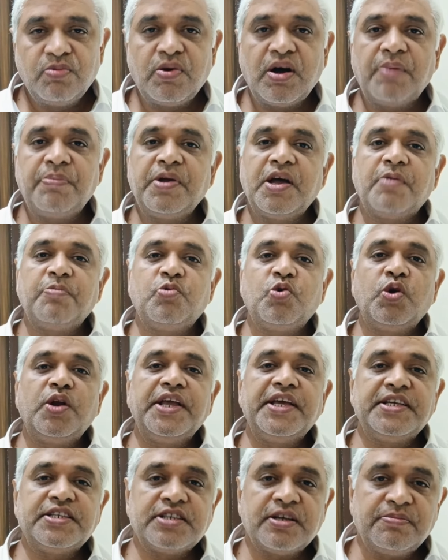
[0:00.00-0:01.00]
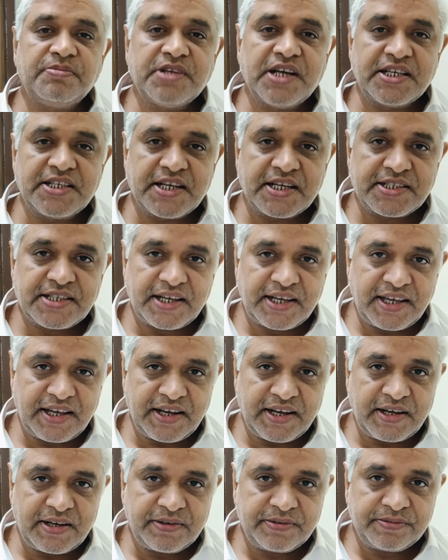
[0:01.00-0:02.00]
वहाँ पे आपको नहीं समझा जा
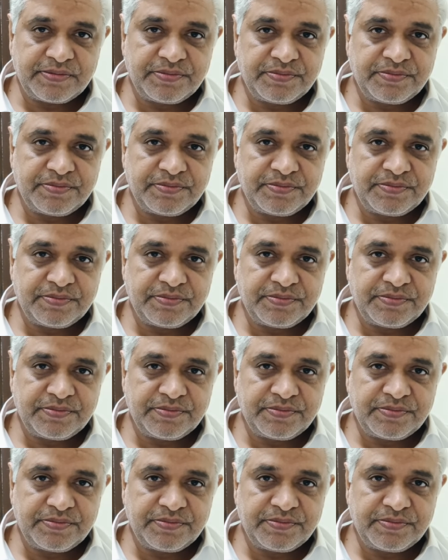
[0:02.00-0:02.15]
सकेगा